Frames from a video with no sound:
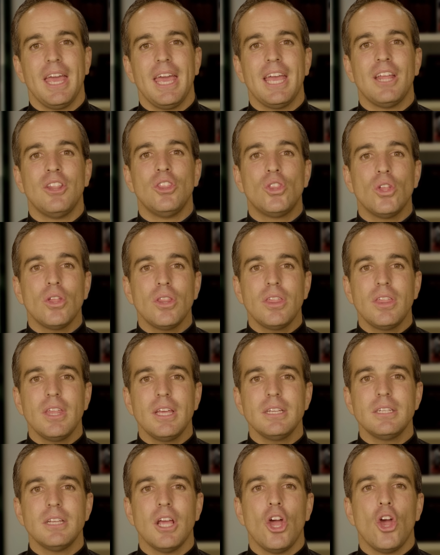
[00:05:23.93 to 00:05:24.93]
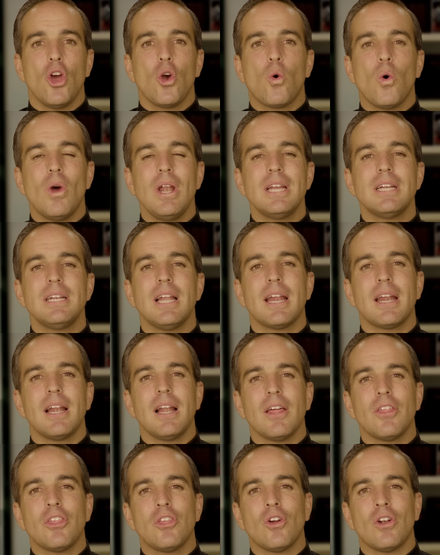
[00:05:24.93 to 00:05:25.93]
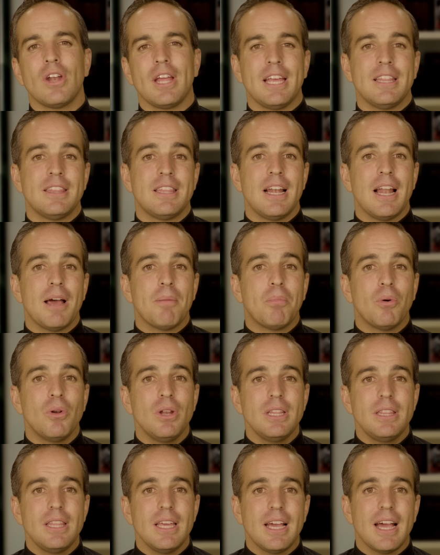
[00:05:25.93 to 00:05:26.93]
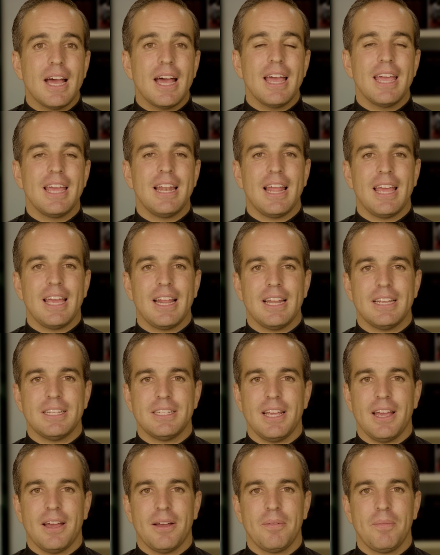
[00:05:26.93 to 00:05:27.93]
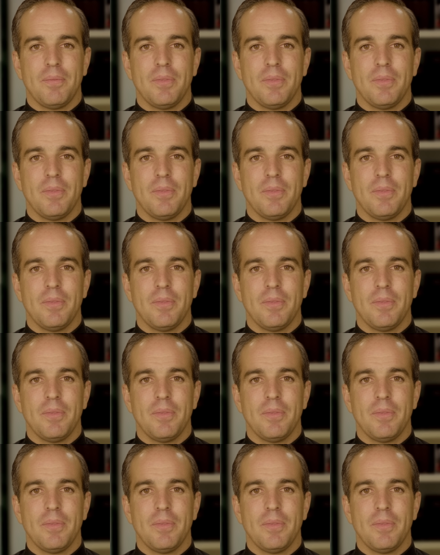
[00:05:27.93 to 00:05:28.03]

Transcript: Entonces, ¿Cuál es la relación entre la política y la Iglesia?